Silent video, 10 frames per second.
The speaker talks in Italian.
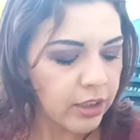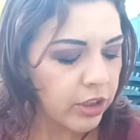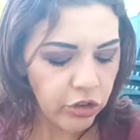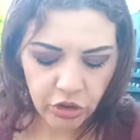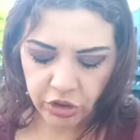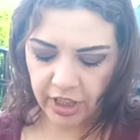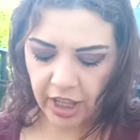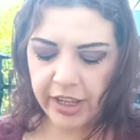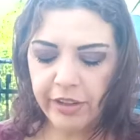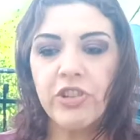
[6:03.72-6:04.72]
ci
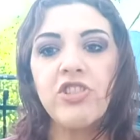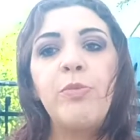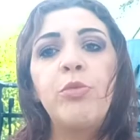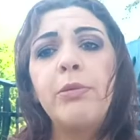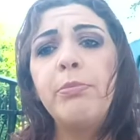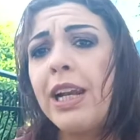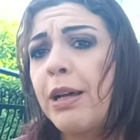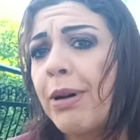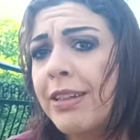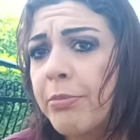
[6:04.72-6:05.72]
sta e facciamo una bella
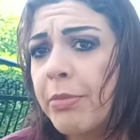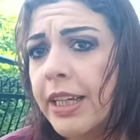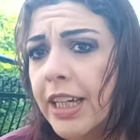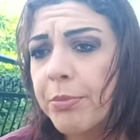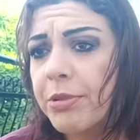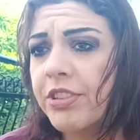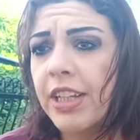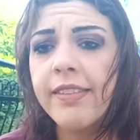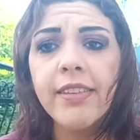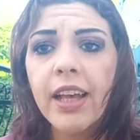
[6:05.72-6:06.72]
base make up
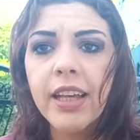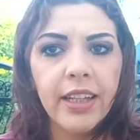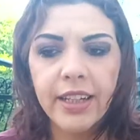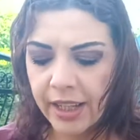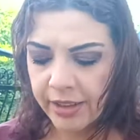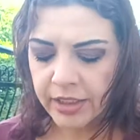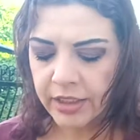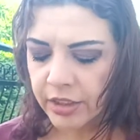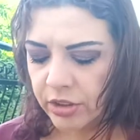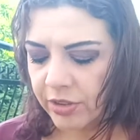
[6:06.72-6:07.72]
senza ed è,
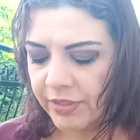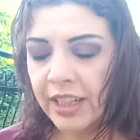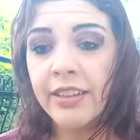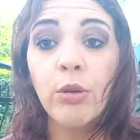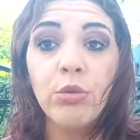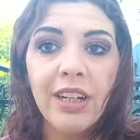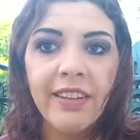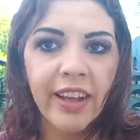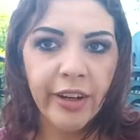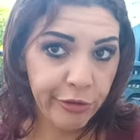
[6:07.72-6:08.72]
dover andare a
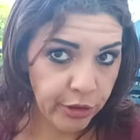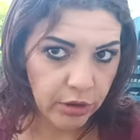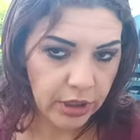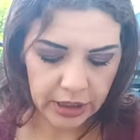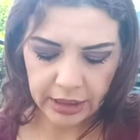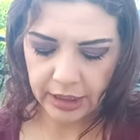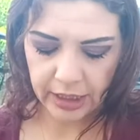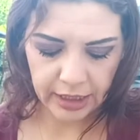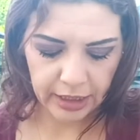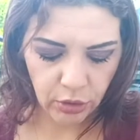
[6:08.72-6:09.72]
utilizzare
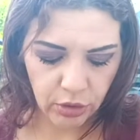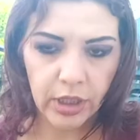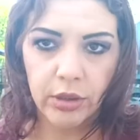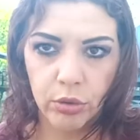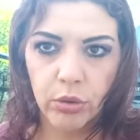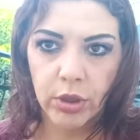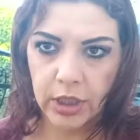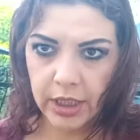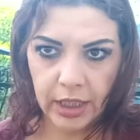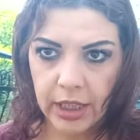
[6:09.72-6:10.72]
fondotinta e
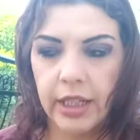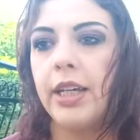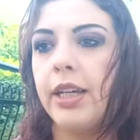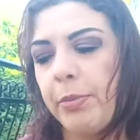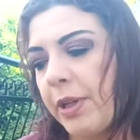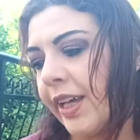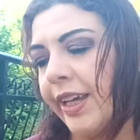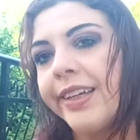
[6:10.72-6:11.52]
correttori ed è, perché